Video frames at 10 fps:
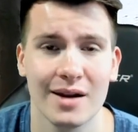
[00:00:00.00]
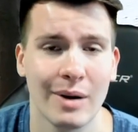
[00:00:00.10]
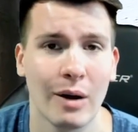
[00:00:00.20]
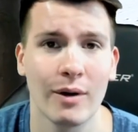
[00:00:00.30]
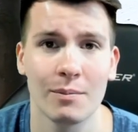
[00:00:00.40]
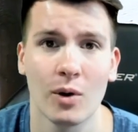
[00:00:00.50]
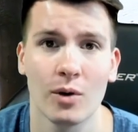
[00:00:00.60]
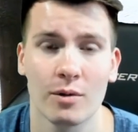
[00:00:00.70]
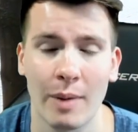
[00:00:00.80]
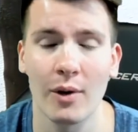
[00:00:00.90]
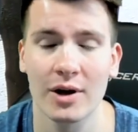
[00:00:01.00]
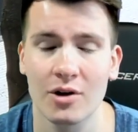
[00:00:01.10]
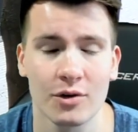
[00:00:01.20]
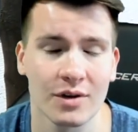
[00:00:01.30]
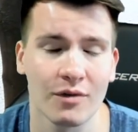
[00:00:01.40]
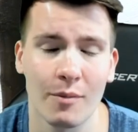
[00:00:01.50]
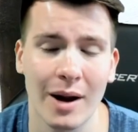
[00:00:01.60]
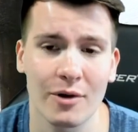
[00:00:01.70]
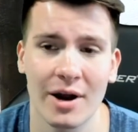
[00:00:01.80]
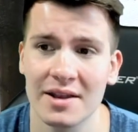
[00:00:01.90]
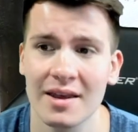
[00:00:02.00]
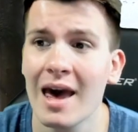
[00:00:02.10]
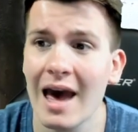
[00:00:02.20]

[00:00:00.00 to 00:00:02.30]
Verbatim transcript: den Powered, po Coaster von Mack Rides.